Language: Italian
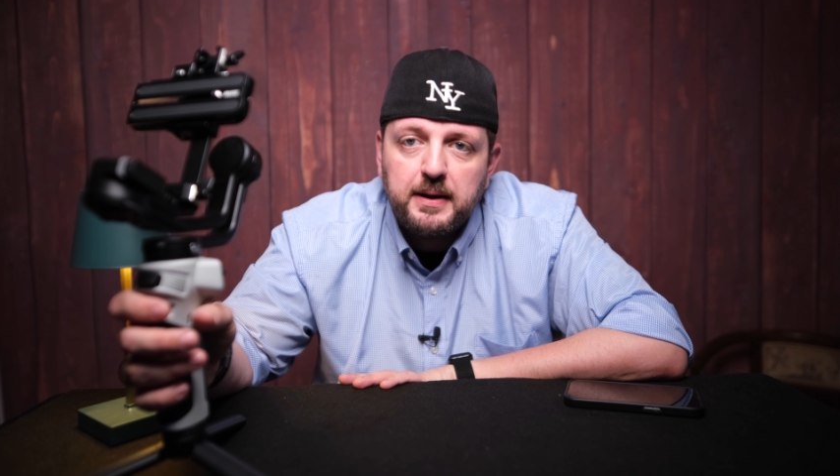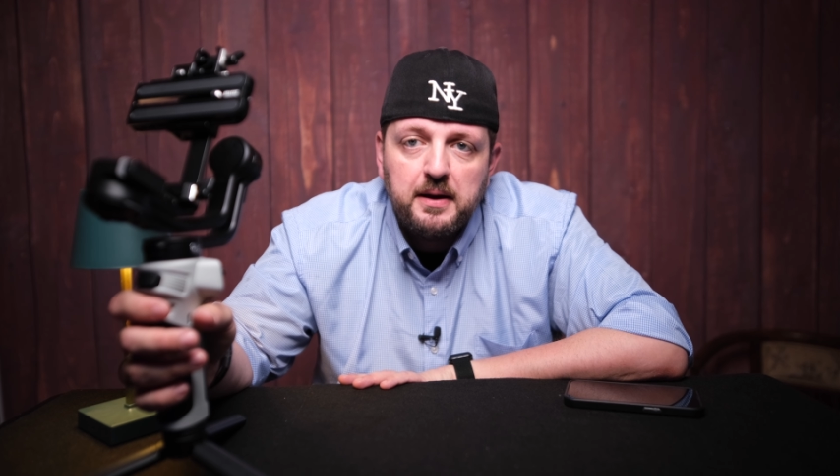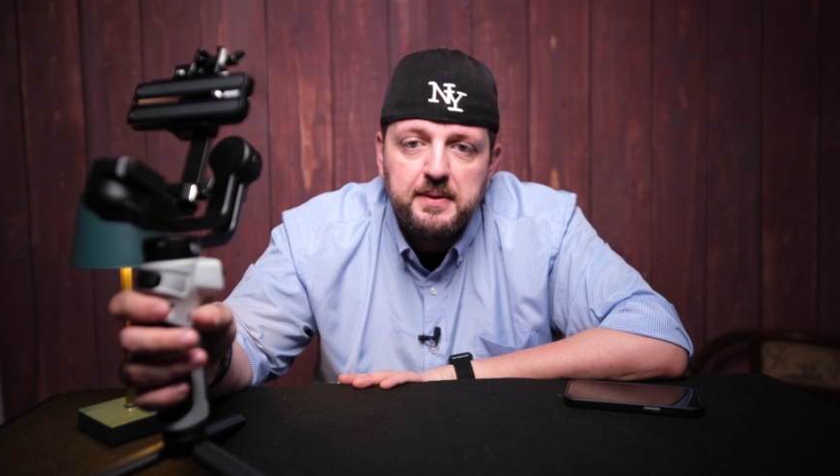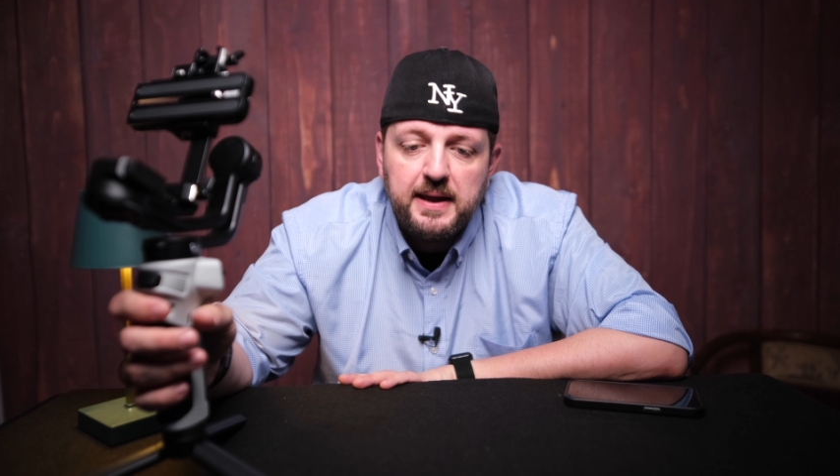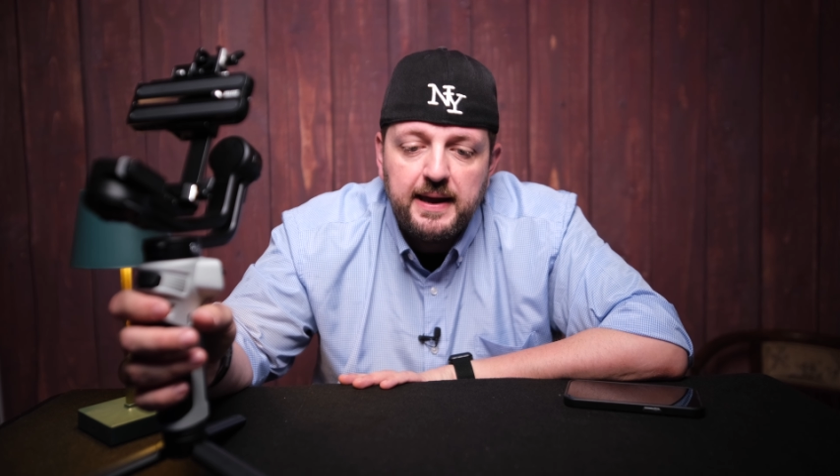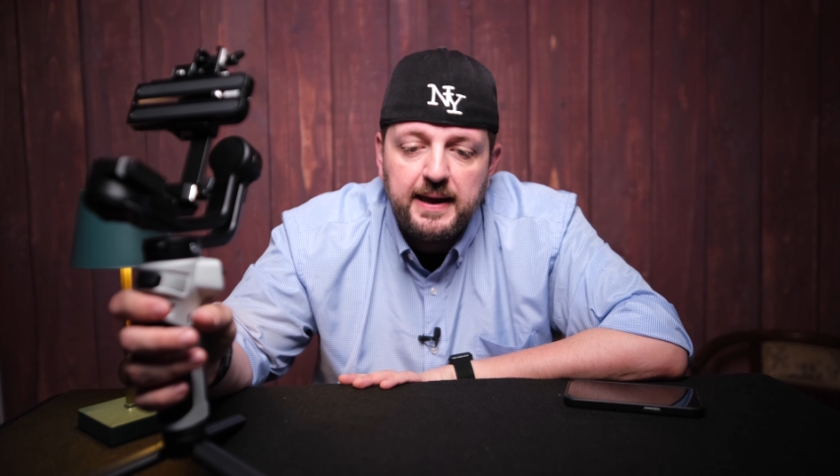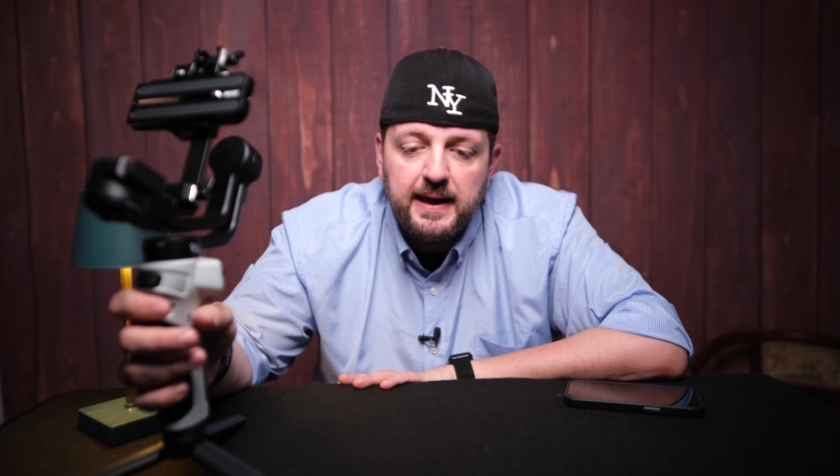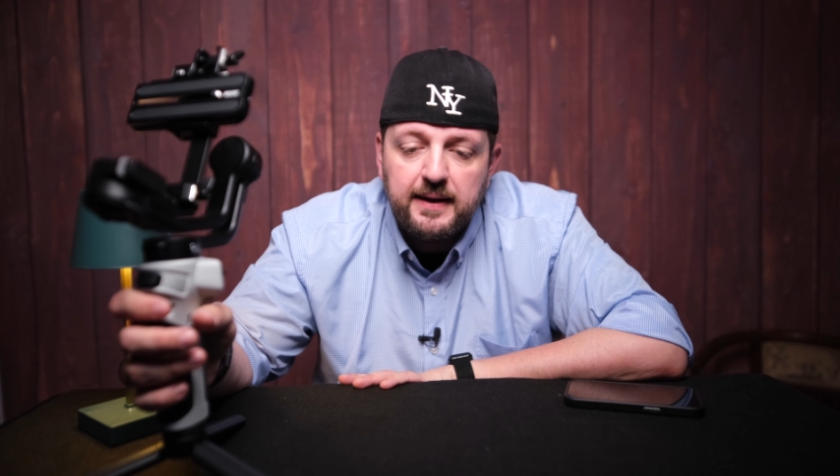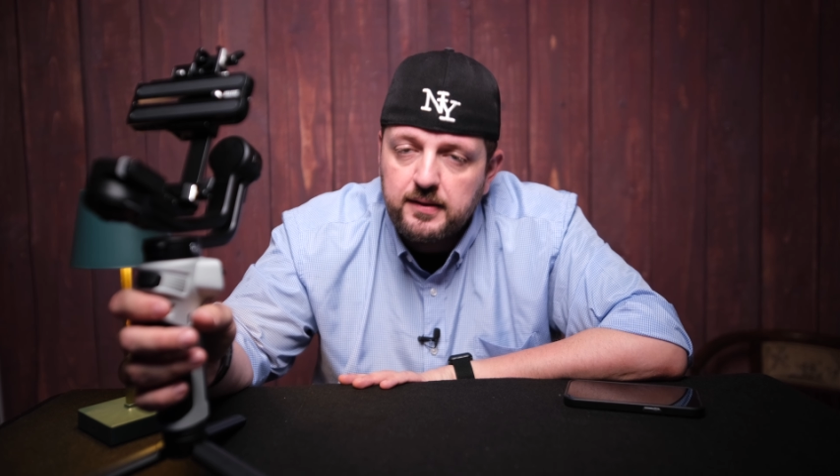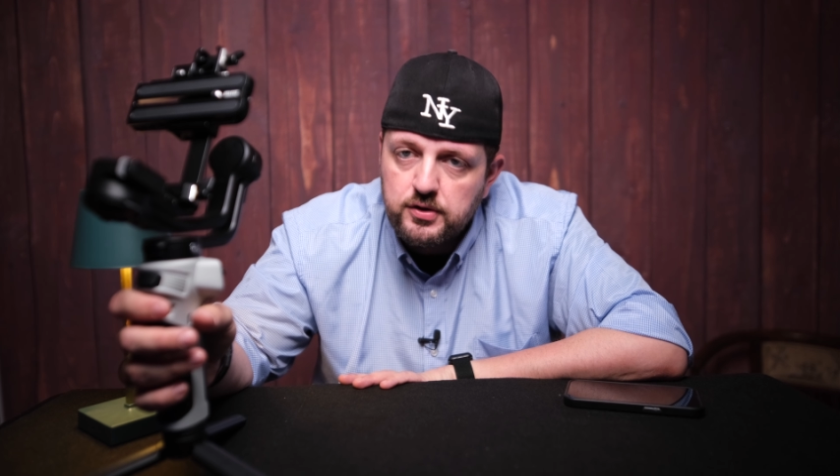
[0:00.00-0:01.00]
per le
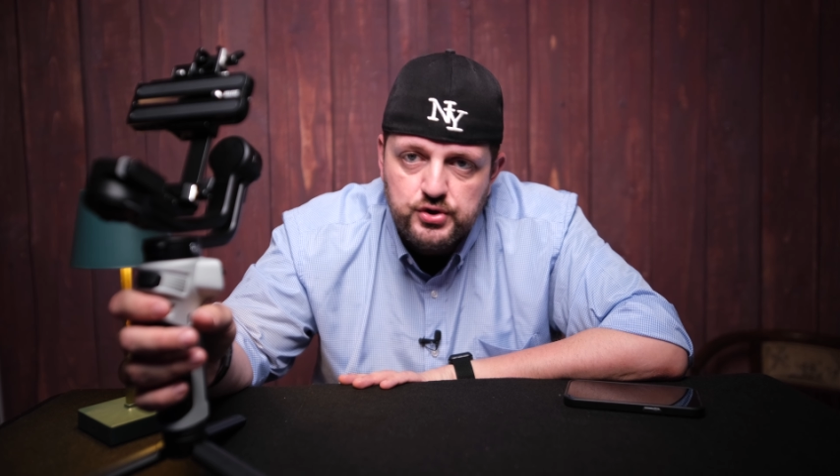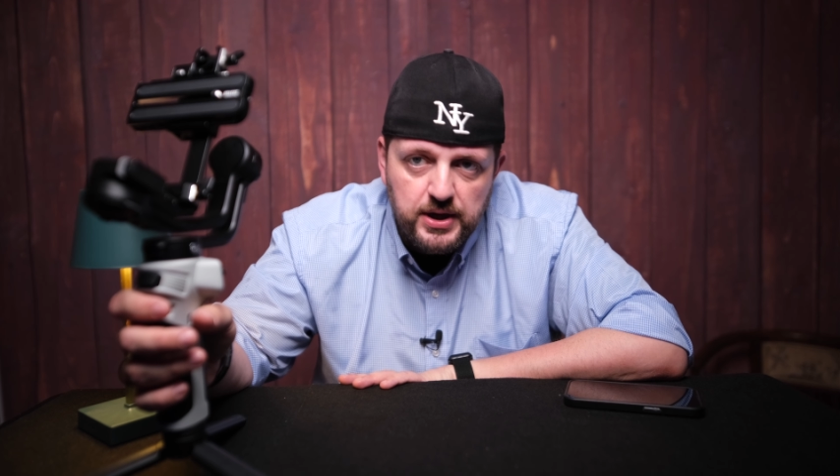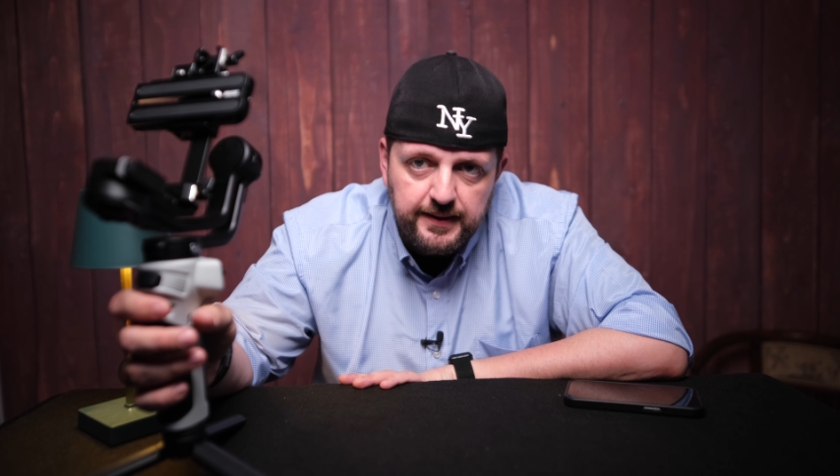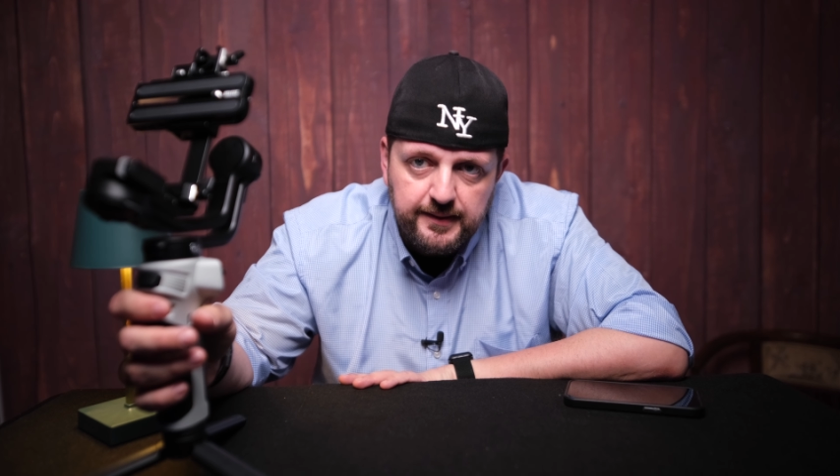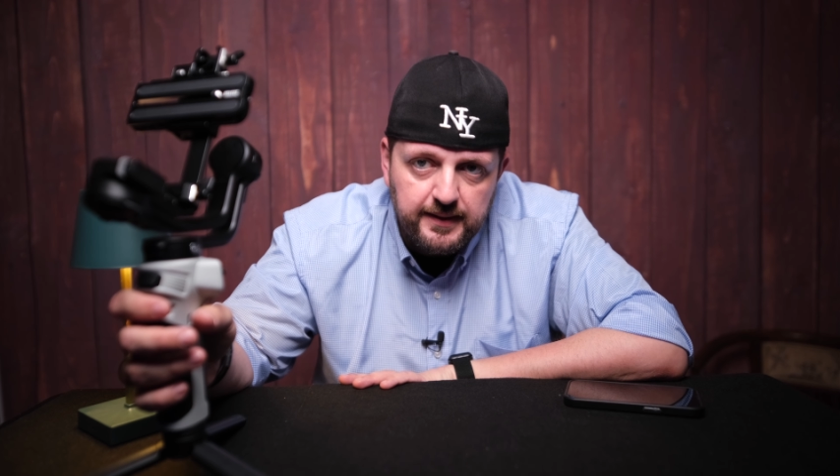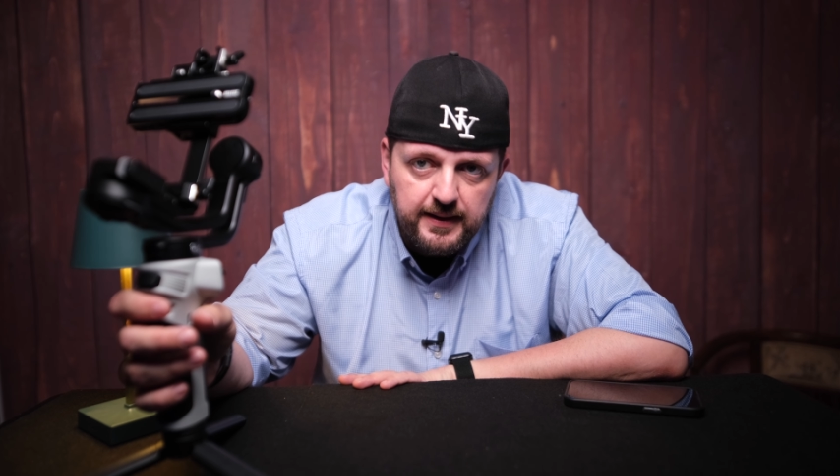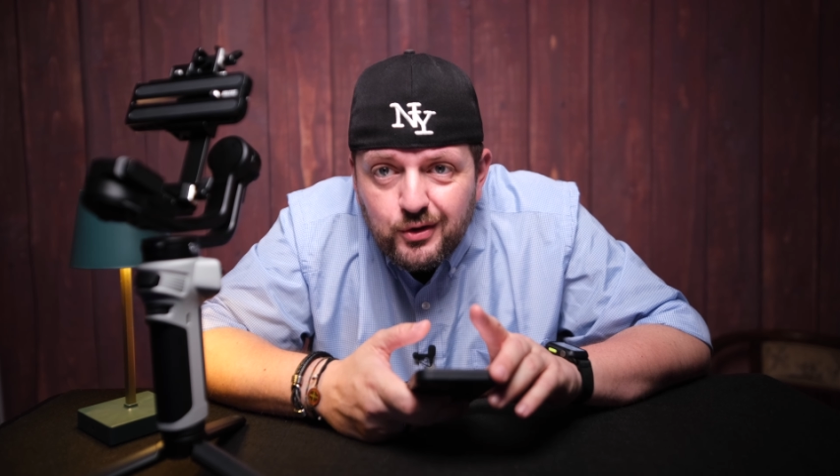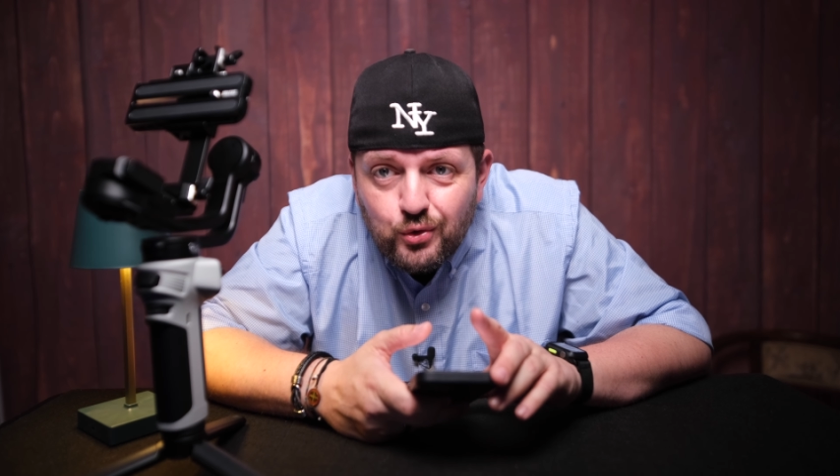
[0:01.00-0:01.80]
mie esigenze.